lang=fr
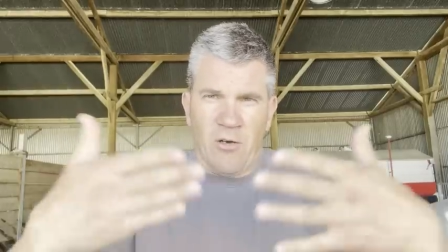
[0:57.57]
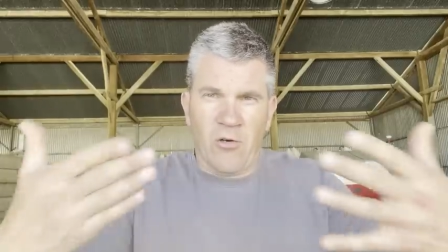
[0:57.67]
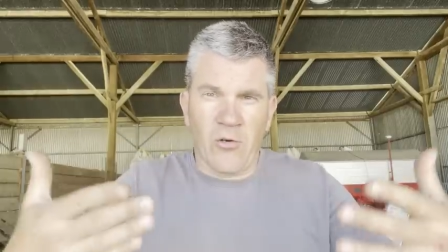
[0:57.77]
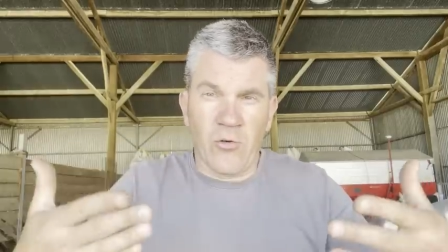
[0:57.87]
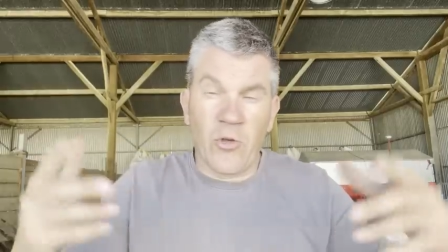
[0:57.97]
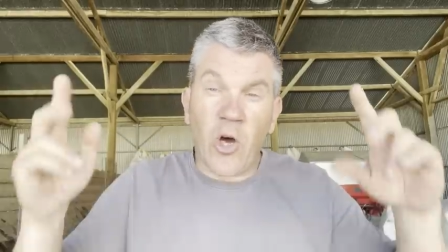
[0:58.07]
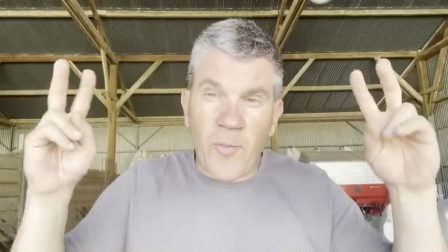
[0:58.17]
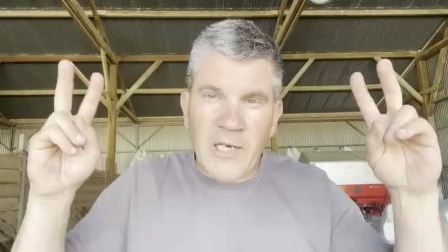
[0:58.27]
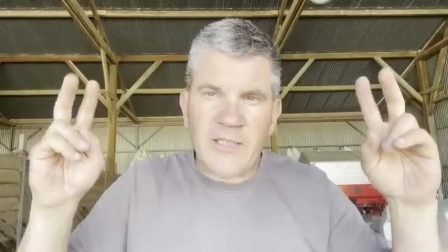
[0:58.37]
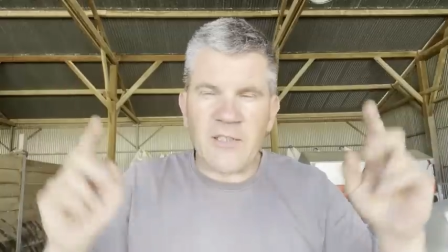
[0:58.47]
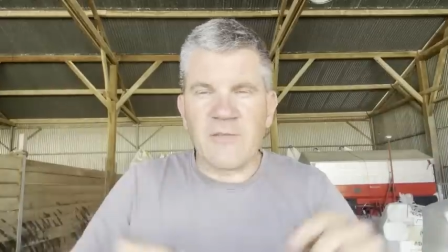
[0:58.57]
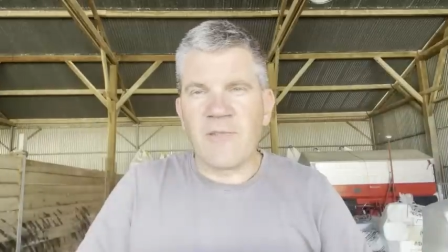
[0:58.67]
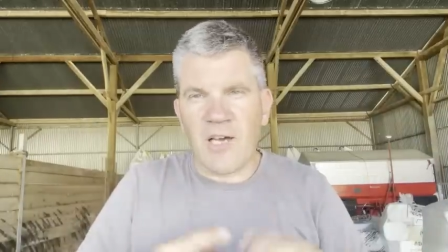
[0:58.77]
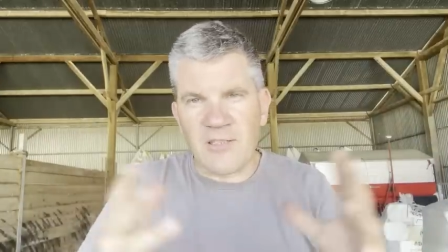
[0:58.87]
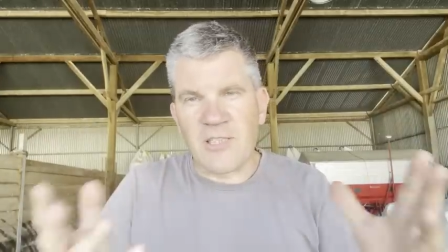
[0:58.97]
euh, normalisé,
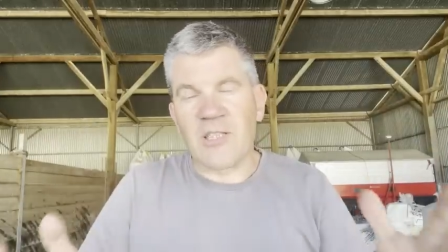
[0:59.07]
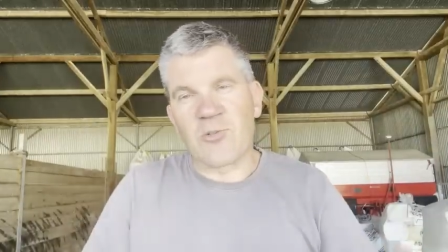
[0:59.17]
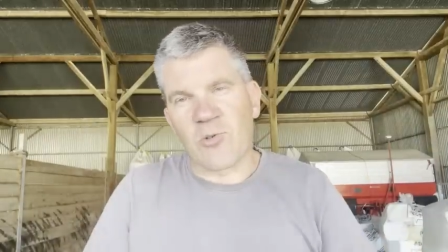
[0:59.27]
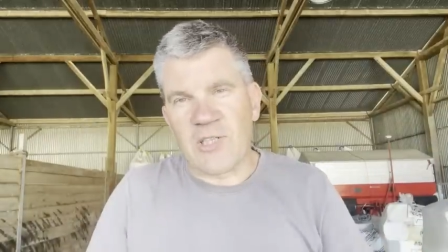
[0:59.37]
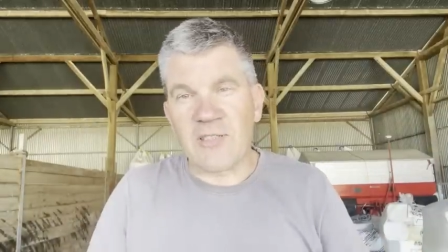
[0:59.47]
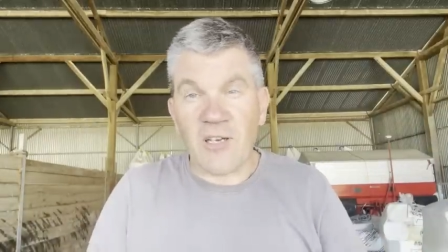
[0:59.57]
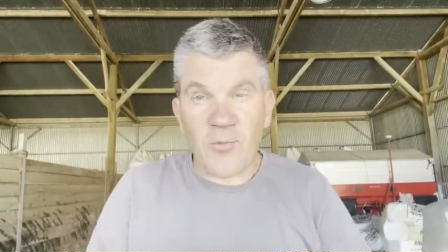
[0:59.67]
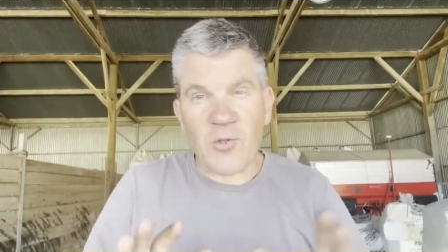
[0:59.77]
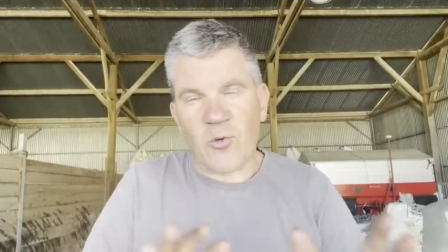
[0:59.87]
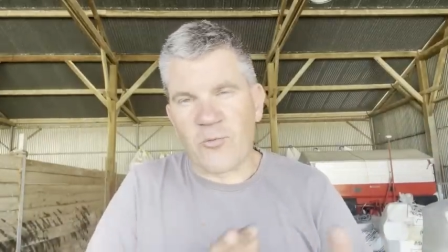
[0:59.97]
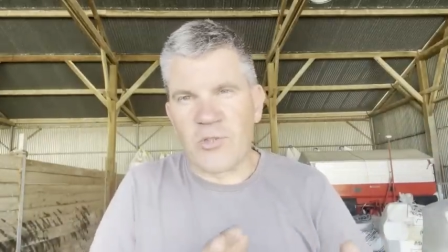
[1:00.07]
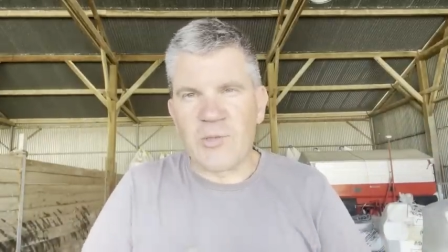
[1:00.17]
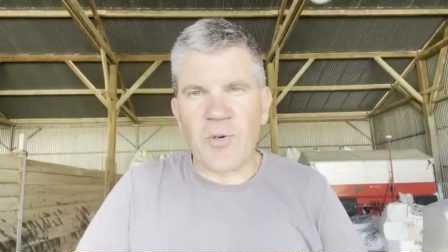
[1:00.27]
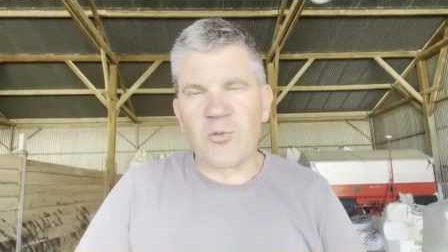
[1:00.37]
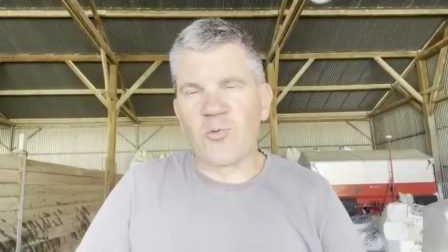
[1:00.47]
indiqué sur les sacs, parce qu'on vous
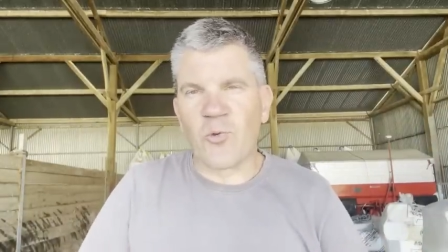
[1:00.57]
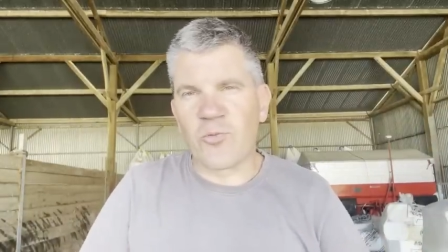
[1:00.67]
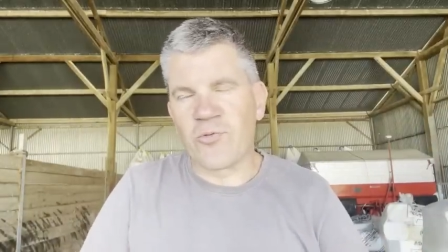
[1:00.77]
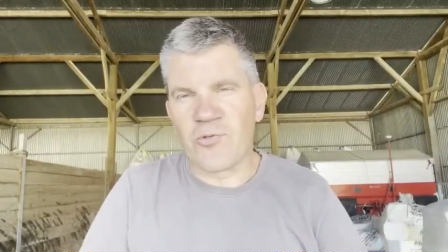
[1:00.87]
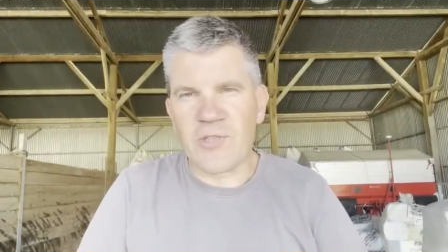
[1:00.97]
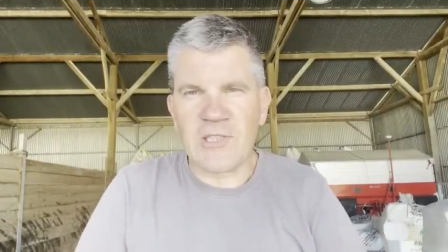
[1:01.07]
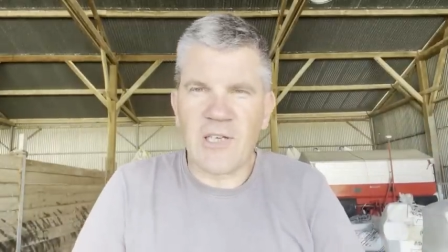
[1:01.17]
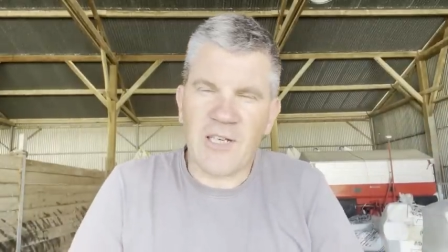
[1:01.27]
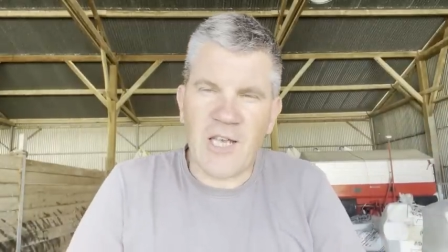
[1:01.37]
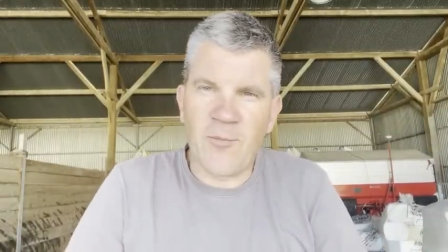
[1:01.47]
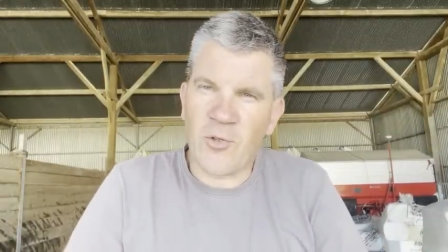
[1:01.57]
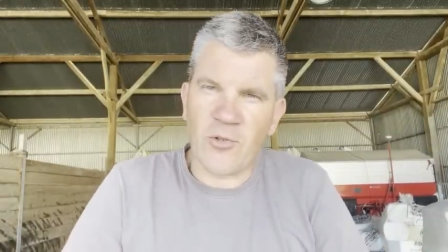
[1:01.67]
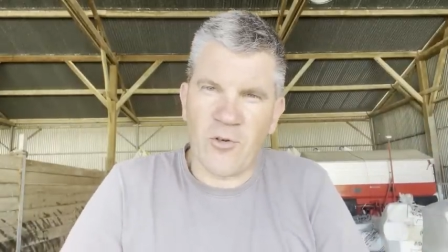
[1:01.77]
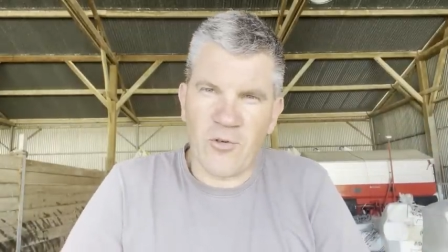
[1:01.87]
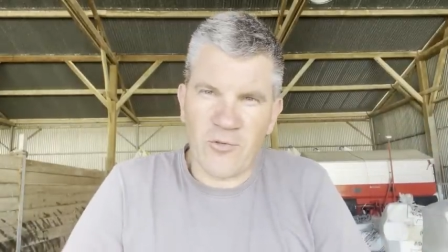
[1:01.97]
dit pas tout non plus de ce qu'il y a réellement
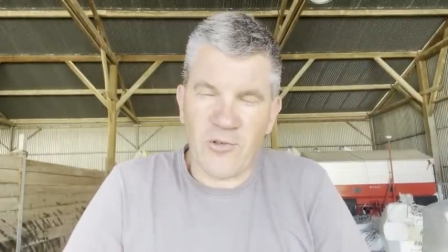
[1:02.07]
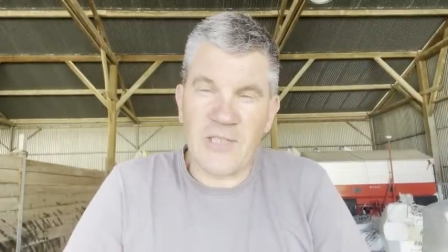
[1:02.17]
dans,